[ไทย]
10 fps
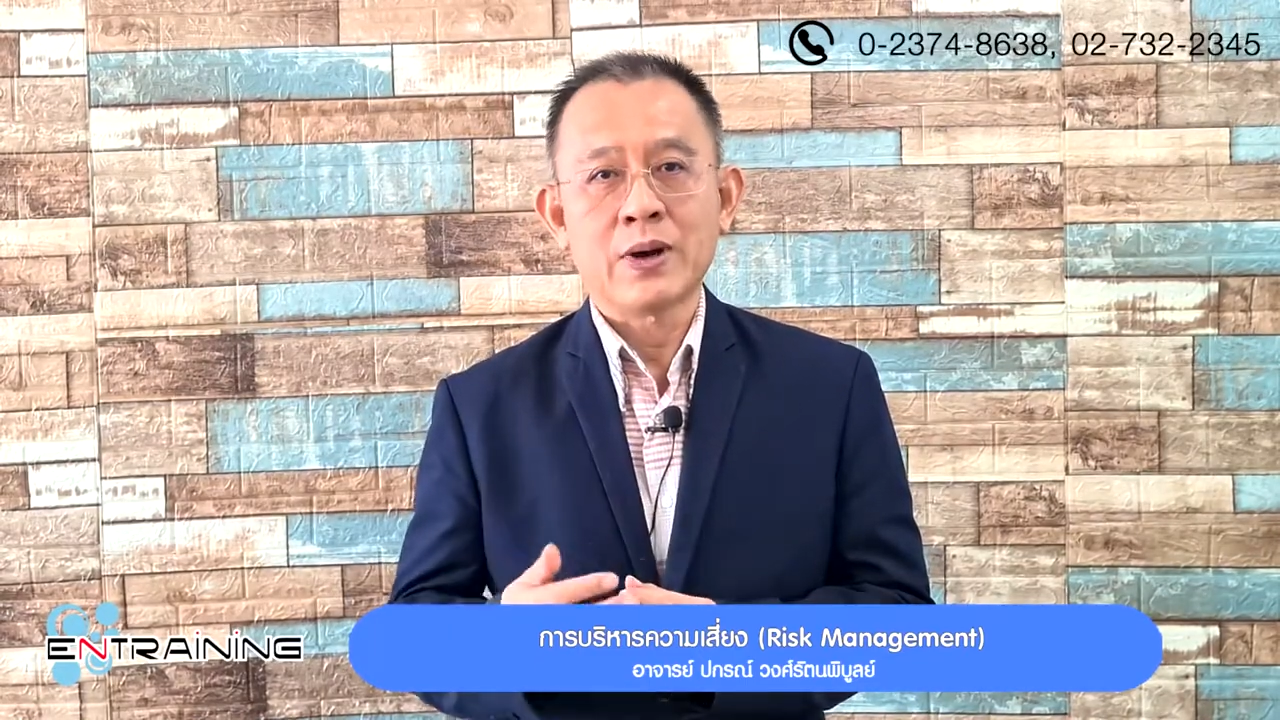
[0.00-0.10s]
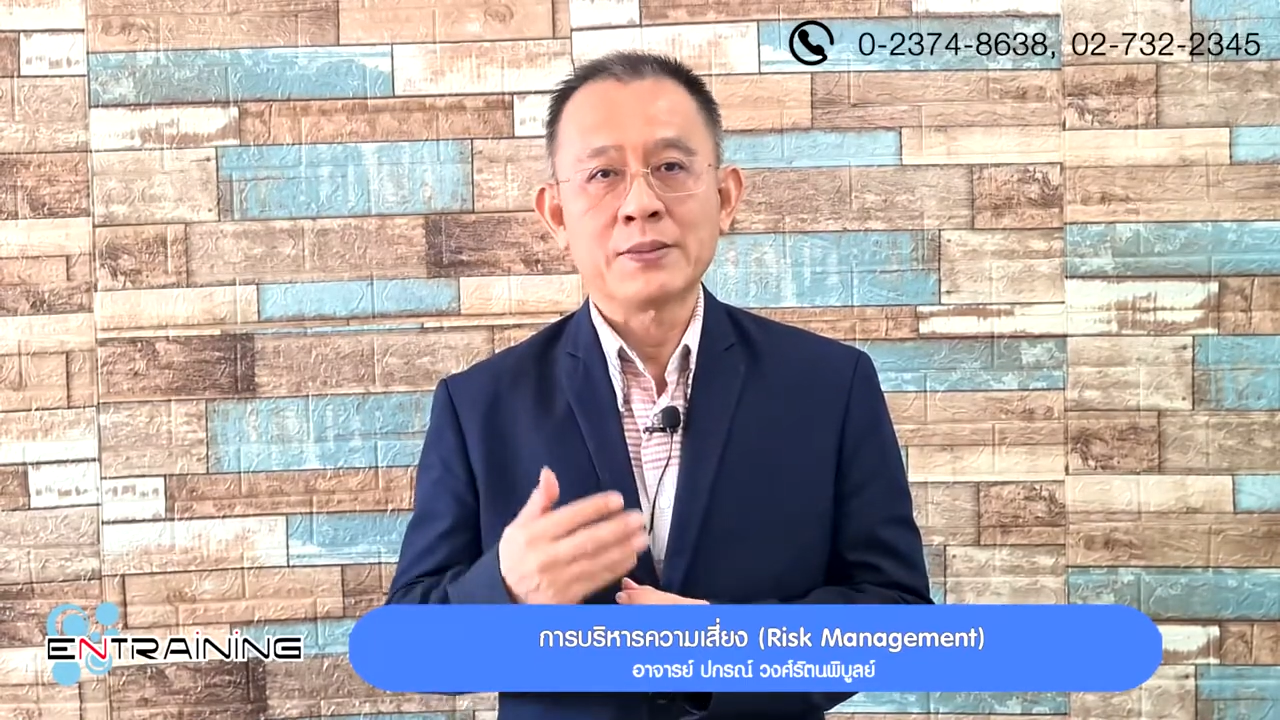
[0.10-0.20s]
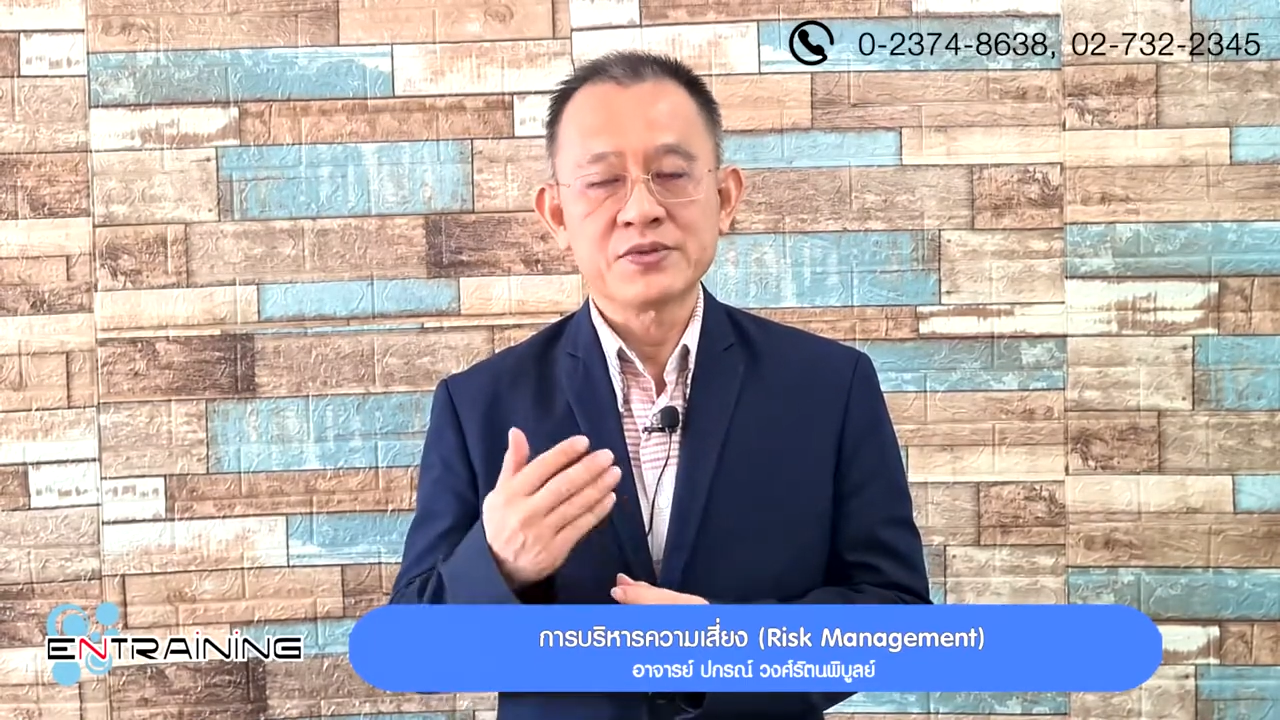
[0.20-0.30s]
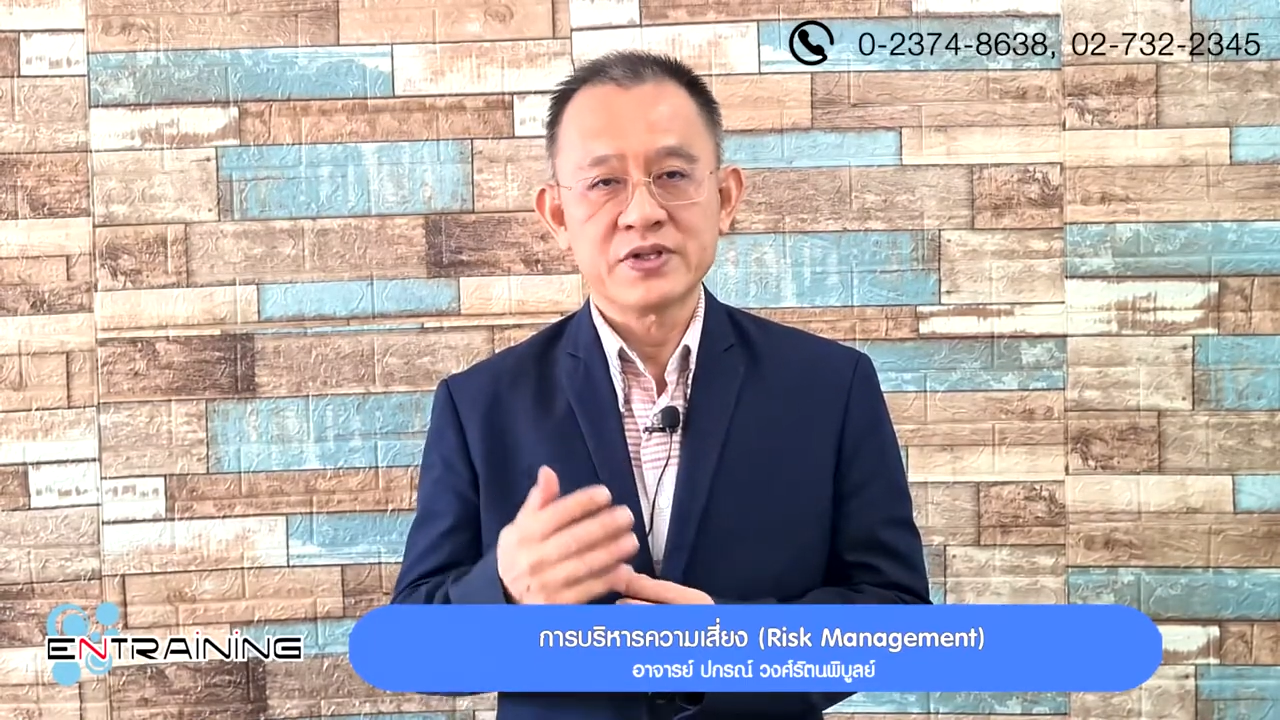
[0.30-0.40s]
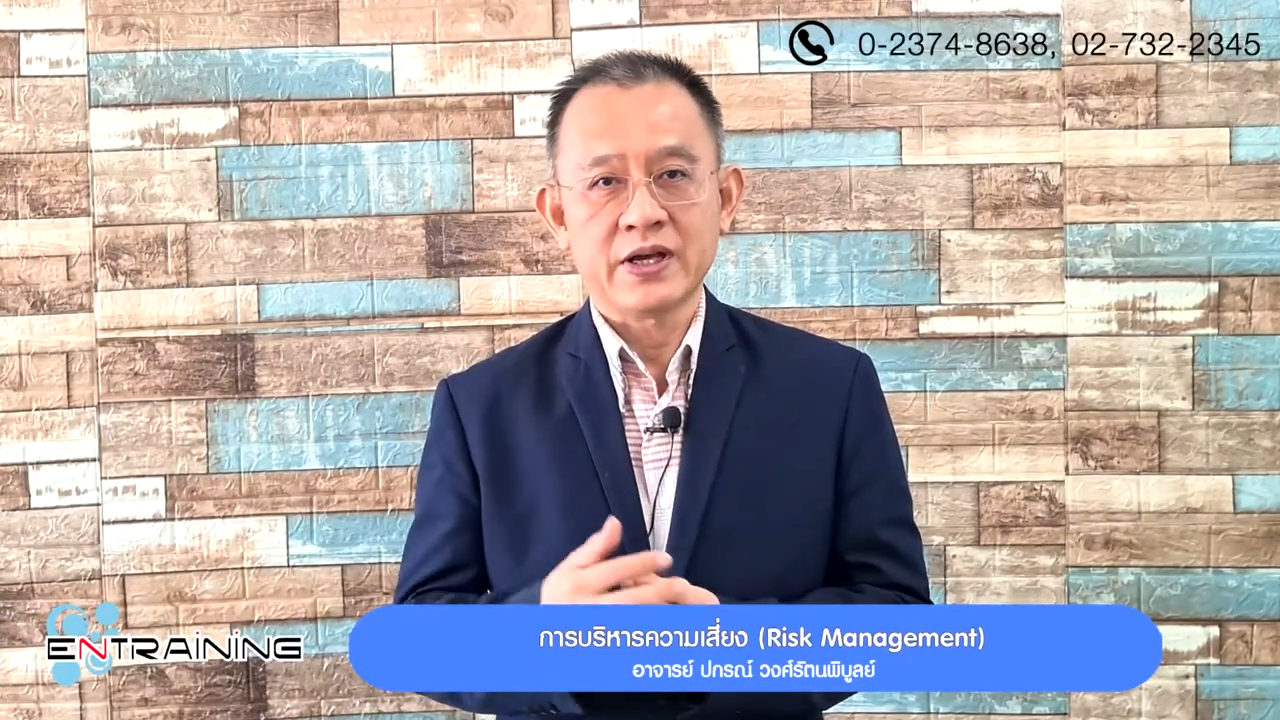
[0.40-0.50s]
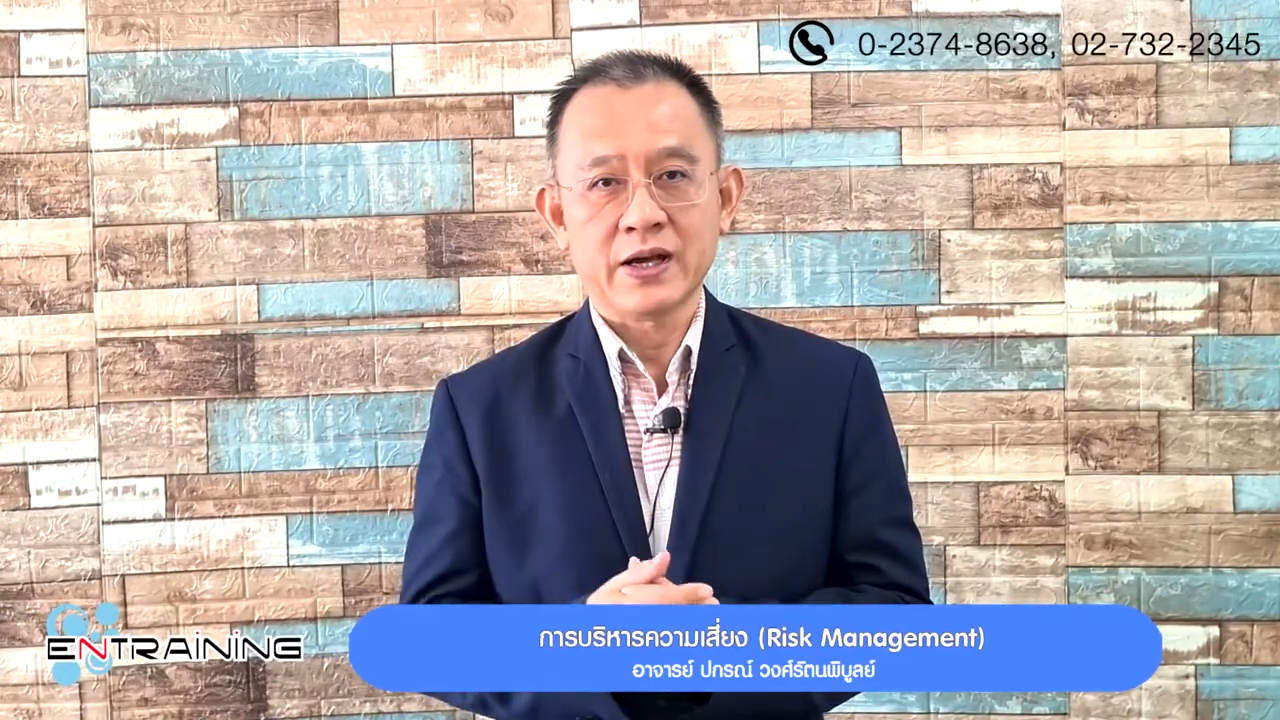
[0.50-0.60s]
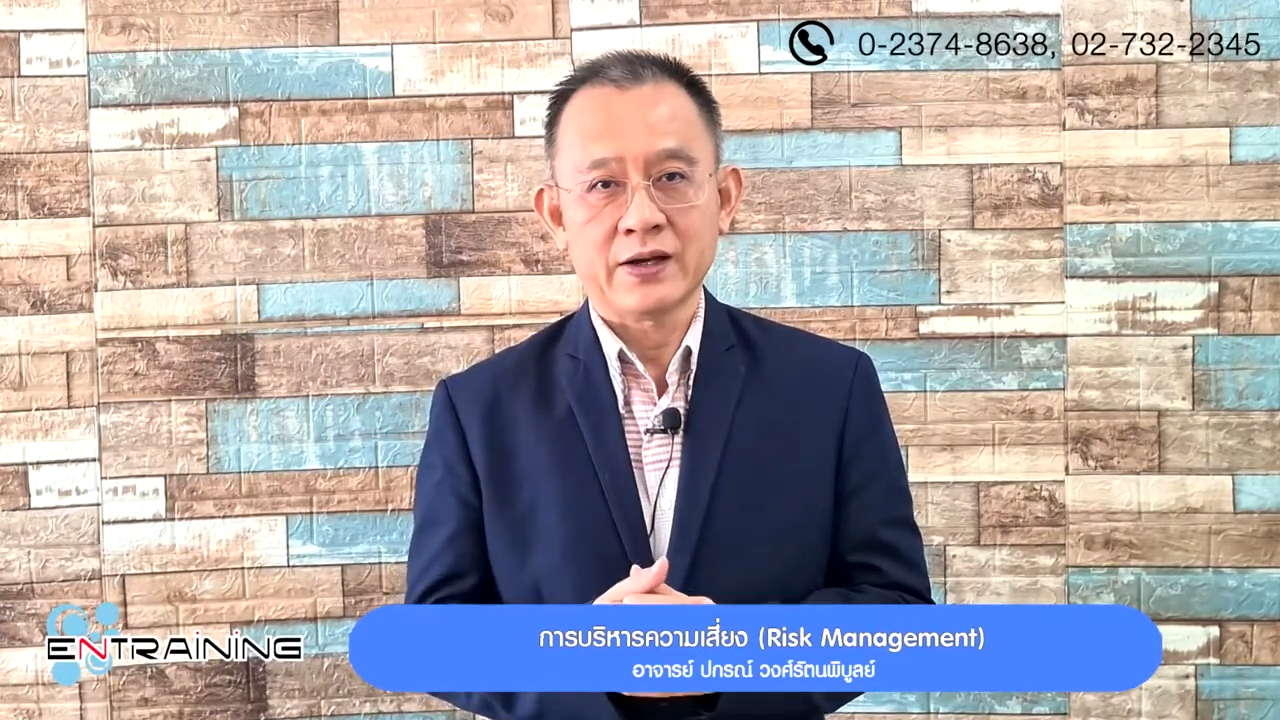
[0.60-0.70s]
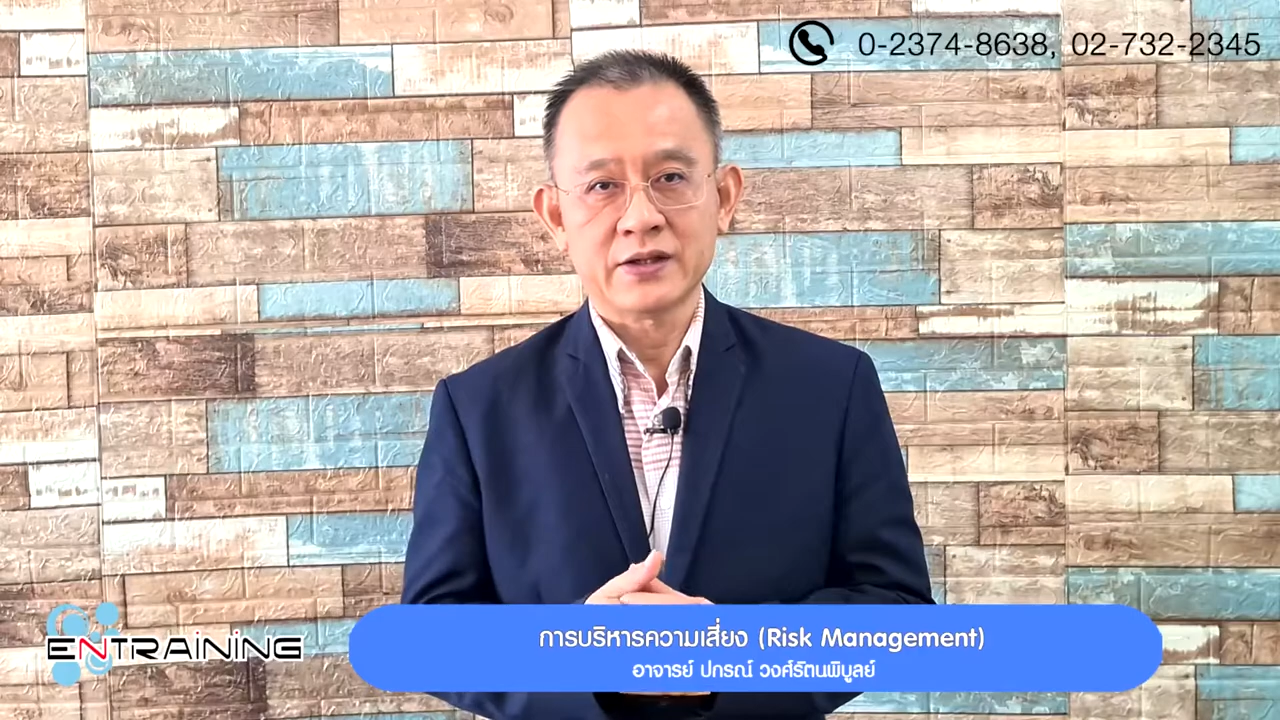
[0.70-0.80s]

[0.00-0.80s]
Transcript: ความเสี่ยง